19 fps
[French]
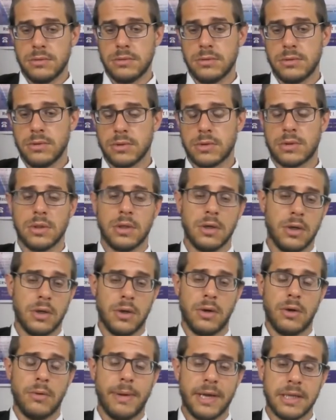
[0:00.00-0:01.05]
donc
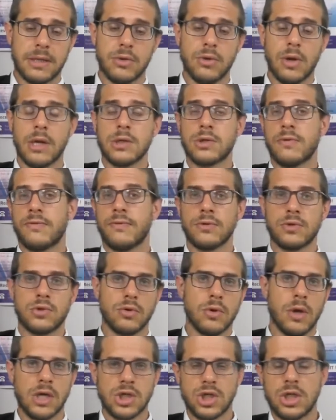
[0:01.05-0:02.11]
euh, le Barthénora se fonde
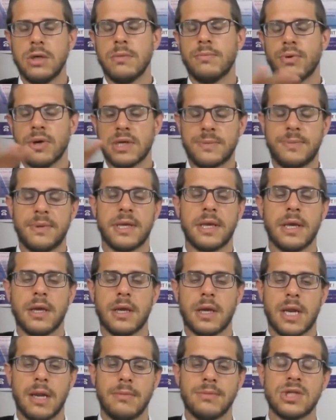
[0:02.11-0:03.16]
sur Hachi pour expliquer
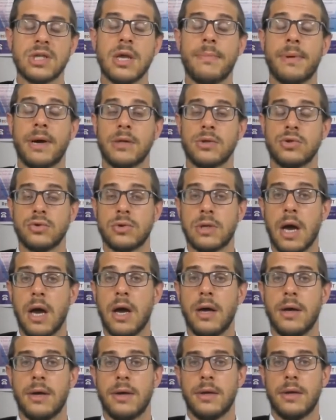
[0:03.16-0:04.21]
que la Mishnah parle du
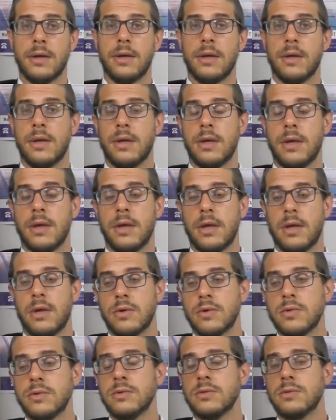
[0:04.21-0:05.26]
cas
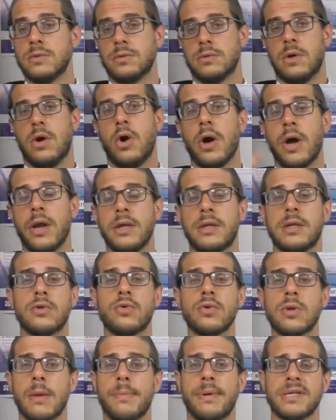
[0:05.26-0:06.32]
où en réalité
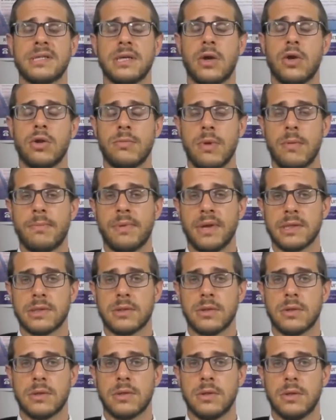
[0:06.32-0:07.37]
tout appartient à une même
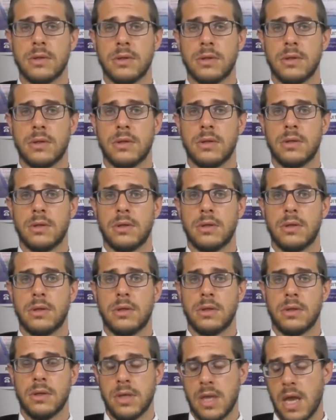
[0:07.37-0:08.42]
personne.
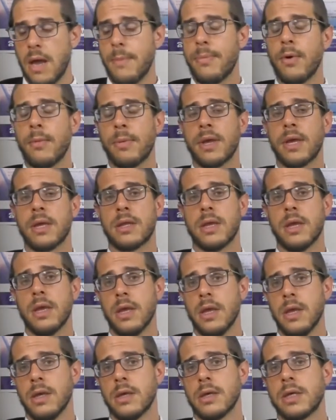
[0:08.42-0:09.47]
Il y a un propriétaire
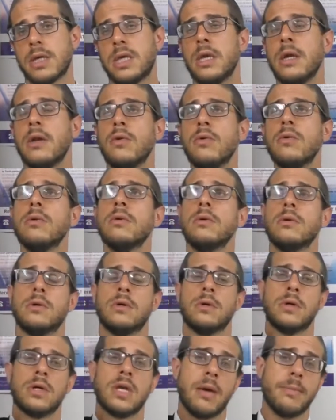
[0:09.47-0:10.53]
qui loue,
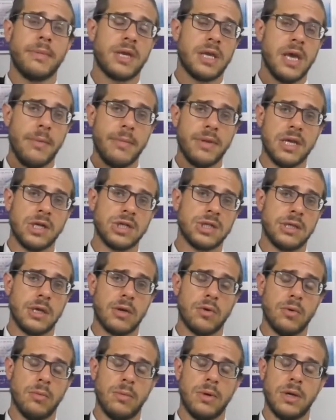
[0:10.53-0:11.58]
qui aménage ses
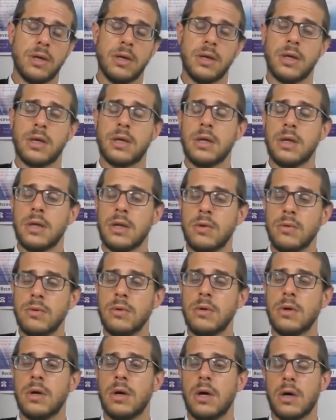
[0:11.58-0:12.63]
combles et qui les
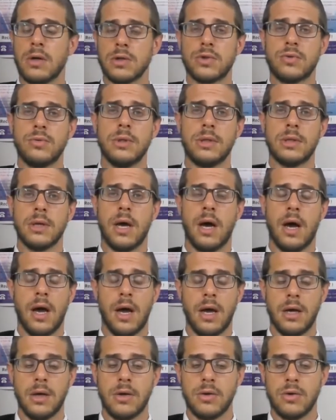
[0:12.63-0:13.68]
loue ensuite à
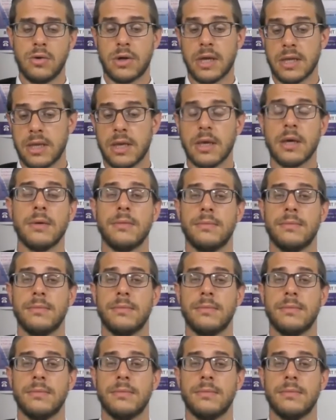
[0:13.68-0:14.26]
un locataire.